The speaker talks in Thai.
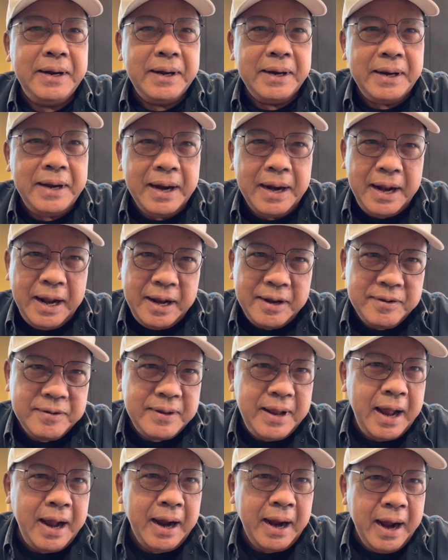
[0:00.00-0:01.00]
ในการส
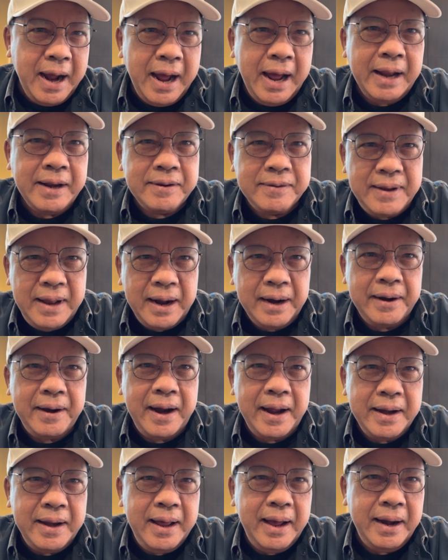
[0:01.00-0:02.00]
ร้างงานสร้าง
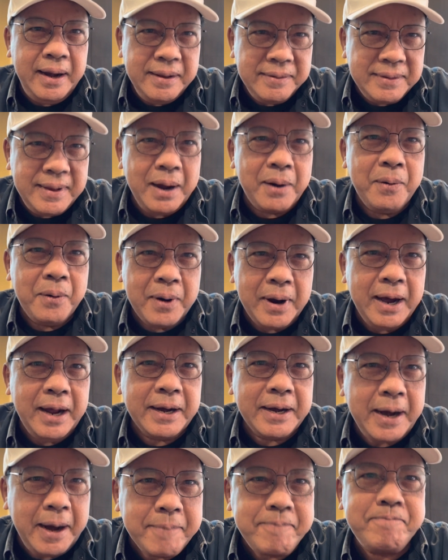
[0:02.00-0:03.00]
รายได้และสร้างโอกาส
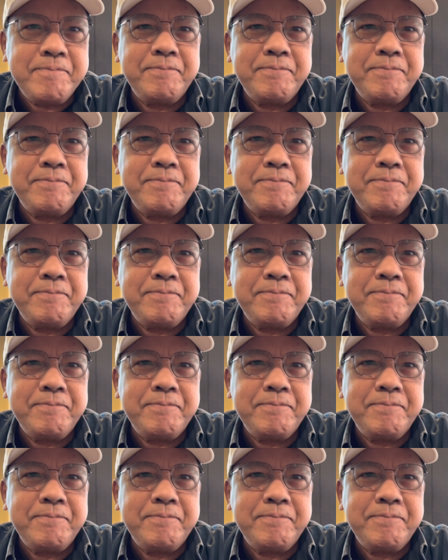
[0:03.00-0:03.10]
ครับ